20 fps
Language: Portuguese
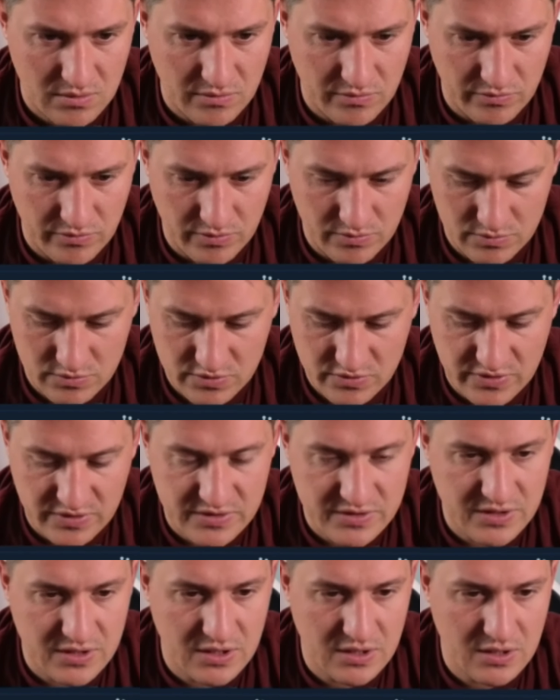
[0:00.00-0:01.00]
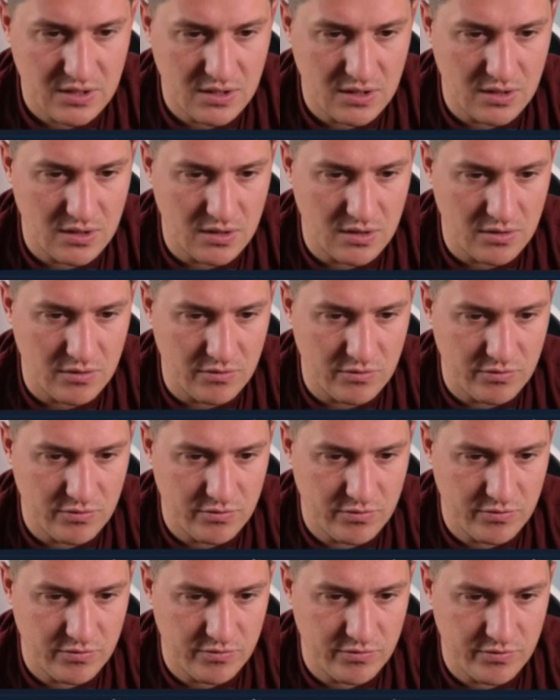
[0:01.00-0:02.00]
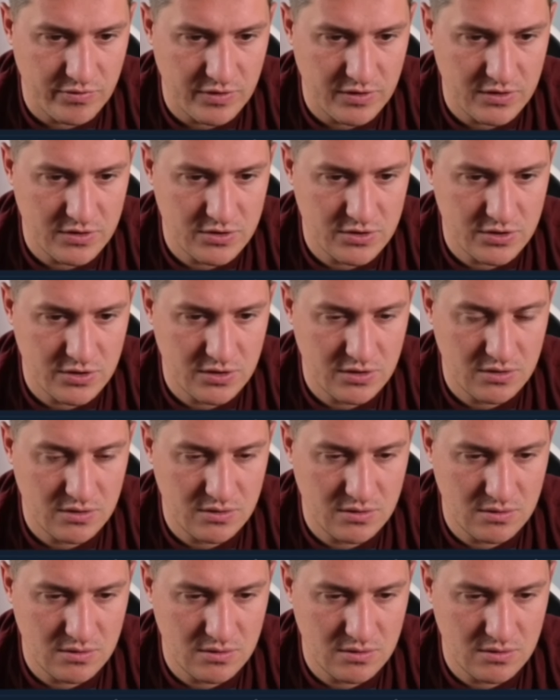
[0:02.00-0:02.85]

Vamos fazer aqui function...